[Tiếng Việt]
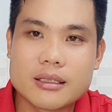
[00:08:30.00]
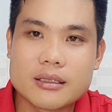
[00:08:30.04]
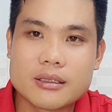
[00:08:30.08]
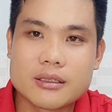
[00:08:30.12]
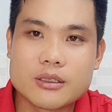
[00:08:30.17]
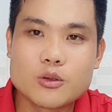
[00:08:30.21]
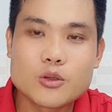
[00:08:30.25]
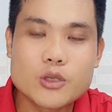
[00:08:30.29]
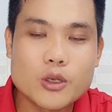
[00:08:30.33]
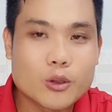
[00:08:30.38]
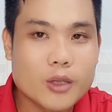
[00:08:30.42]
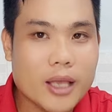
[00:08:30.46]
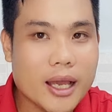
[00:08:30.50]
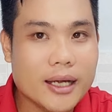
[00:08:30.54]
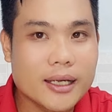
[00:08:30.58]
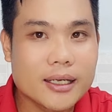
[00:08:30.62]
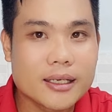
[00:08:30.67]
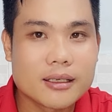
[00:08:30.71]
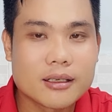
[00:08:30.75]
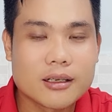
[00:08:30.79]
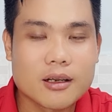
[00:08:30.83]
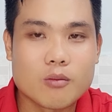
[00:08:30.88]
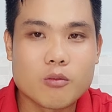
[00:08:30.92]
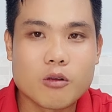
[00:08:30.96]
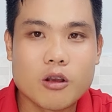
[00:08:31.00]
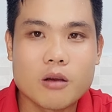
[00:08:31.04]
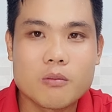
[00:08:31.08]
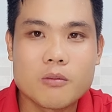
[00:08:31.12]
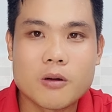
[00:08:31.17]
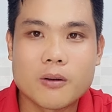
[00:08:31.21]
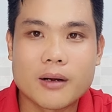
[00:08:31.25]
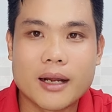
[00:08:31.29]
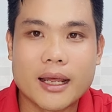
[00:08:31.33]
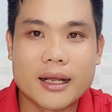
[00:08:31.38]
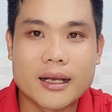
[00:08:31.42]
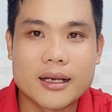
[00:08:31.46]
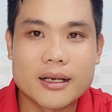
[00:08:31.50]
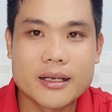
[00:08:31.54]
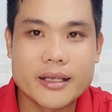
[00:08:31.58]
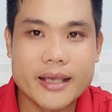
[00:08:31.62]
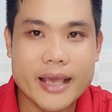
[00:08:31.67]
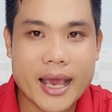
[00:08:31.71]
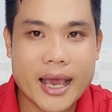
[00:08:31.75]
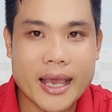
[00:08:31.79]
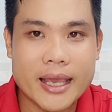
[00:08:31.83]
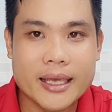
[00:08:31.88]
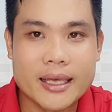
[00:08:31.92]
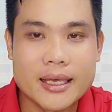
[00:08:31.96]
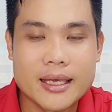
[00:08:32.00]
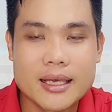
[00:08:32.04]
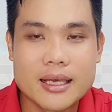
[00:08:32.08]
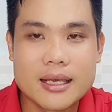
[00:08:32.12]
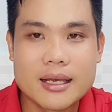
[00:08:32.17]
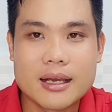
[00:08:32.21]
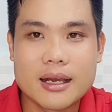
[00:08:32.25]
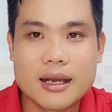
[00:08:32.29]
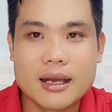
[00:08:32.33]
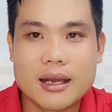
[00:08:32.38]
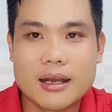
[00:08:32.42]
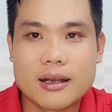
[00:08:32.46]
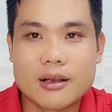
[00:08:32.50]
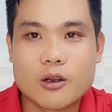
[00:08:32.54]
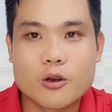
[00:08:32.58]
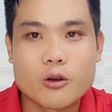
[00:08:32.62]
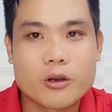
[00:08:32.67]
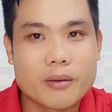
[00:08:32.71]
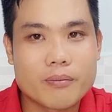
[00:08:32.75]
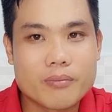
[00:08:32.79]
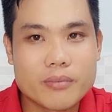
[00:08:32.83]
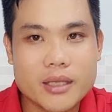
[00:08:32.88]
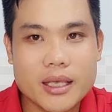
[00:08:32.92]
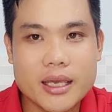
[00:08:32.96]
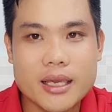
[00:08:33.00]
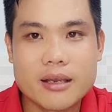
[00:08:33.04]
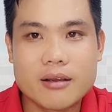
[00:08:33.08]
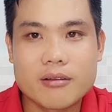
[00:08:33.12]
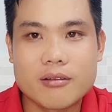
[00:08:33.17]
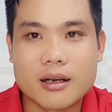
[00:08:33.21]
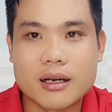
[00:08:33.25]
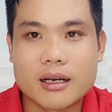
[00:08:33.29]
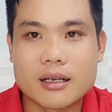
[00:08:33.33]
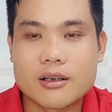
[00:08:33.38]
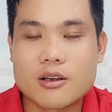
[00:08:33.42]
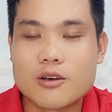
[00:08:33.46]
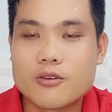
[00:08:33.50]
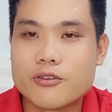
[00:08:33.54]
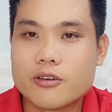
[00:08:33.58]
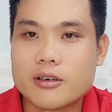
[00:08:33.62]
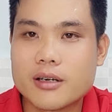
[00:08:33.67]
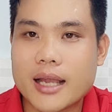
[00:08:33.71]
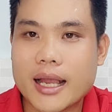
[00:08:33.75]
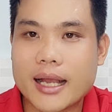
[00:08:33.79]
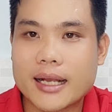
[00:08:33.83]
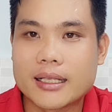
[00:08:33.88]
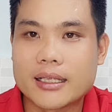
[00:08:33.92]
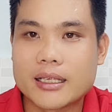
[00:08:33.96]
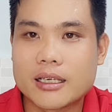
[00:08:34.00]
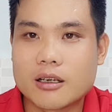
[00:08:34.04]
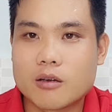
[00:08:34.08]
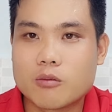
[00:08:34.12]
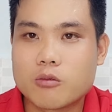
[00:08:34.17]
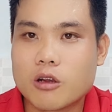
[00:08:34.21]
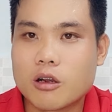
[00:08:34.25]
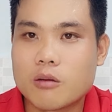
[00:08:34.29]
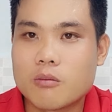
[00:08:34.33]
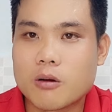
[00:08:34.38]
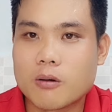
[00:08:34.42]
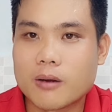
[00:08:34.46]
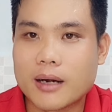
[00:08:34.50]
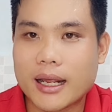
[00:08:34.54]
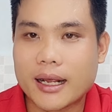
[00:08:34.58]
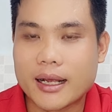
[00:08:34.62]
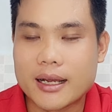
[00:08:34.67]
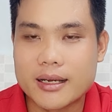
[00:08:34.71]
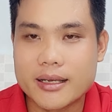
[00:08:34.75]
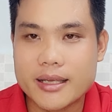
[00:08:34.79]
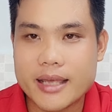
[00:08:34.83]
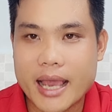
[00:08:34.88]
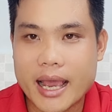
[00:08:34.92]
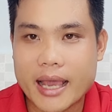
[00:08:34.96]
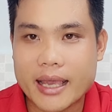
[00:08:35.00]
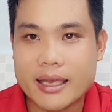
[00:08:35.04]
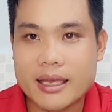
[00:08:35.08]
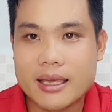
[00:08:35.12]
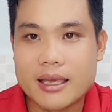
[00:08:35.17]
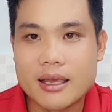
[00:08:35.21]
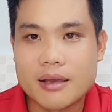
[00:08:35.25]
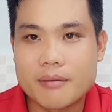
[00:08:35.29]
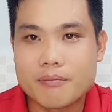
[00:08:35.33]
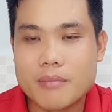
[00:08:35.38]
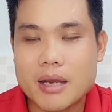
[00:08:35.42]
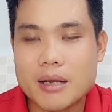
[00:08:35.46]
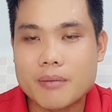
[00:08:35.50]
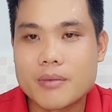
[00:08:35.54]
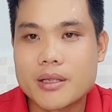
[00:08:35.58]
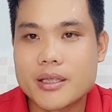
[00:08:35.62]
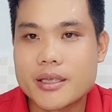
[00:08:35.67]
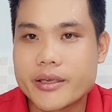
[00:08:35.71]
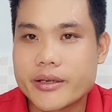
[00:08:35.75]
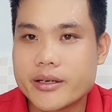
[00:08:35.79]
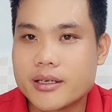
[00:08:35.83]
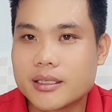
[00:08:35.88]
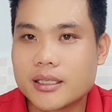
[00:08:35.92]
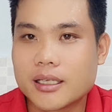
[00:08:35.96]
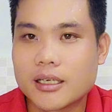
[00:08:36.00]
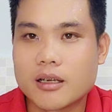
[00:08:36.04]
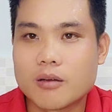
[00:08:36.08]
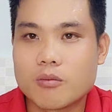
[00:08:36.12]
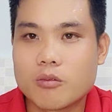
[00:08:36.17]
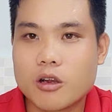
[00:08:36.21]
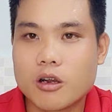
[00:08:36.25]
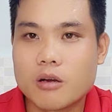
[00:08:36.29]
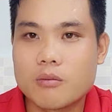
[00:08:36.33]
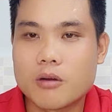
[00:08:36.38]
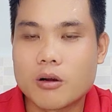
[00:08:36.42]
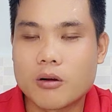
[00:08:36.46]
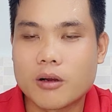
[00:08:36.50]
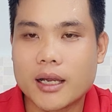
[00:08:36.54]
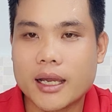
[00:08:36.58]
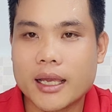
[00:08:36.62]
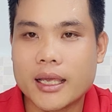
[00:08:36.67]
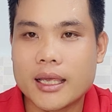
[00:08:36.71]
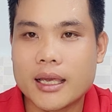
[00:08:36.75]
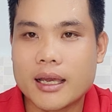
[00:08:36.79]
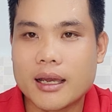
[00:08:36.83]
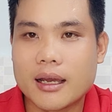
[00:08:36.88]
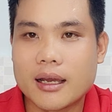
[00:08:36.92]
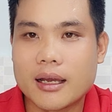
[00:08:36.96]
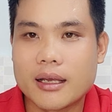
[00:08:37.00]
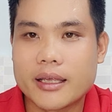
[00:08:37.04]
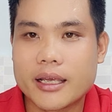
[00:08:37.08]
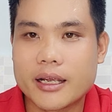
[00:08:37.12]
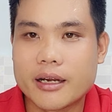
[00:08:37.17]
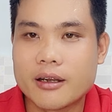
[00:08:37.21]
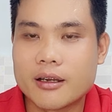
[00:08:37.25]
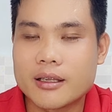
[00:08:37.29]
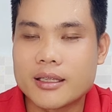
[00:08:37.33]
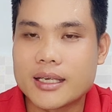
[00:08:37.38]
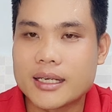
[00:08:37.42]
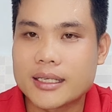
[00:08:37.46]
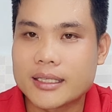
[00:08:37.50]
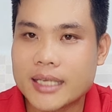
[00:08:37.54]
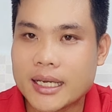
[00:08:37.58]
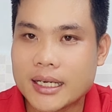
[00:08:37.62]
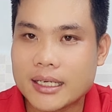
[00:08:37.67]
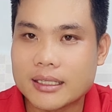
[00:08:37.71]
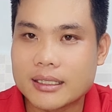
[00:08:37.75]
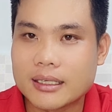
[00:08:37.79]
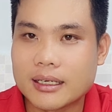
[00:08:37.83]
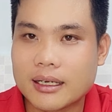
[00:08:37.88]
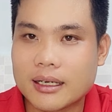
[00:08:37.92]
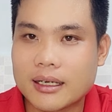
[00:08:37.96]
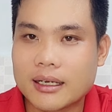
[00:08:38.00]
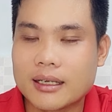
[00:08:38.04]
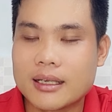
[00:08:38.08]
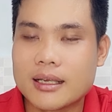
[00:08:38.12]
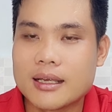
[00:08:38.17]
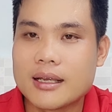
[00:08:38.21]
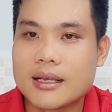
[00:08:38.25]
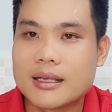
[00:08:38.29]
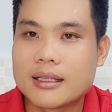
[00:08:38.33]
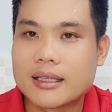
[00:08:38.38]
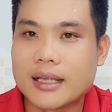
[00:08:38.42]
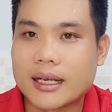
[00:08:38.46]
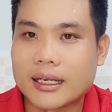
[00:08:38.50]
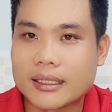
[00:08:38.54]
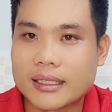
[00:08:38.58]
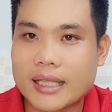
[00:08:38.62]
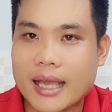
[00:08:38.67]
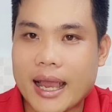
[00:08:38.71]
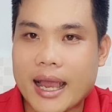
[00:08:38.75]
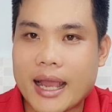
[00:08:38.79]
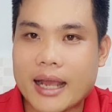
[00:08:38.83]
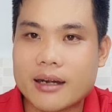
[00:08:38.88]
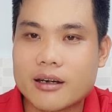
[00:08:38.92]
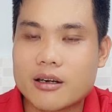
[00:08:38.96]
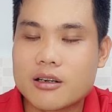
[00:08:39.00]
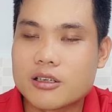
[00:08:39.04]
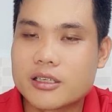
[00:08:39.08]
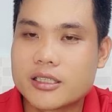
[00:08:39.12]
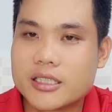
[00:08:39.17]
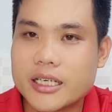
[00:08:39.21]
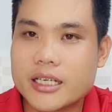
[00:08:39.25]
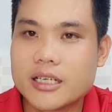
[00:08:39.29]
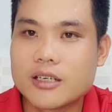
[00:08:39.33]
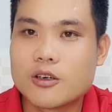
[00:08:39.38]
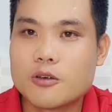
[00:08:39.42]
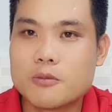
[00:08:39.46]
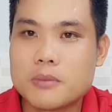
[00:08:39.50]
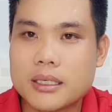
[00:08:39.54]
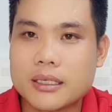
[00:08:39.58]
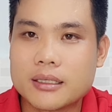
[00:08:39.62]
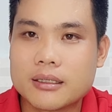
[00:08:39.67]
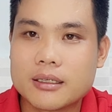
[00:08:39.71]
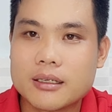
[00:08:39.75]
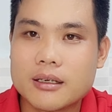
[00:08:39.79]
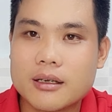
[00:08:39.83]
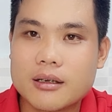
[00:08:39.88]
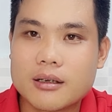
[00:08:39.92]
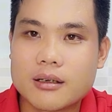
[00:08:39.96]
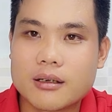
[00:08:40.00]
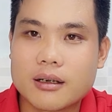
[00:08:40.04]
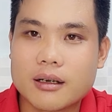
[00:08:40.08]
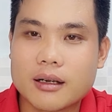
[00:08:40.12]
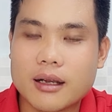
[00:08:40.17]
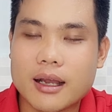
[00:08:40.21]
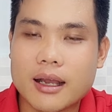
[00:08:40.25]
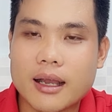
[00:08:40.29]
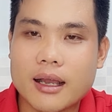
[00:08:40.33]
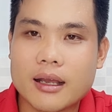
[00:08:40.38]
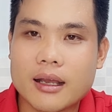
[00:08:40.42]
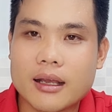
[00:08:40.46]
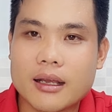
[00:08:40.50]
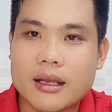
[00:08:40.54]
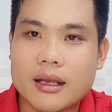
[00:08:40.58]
chú Châu Thanh cũng có một làn hơi dài à, cô Cẩm Tiên hoặc là cô Phượng Hằng thì cũng có một làn hơi dài bác Minh Dương thì cũng có một cái à, gì đó chăn chắc à, thật thà nó riêng của mình còn à,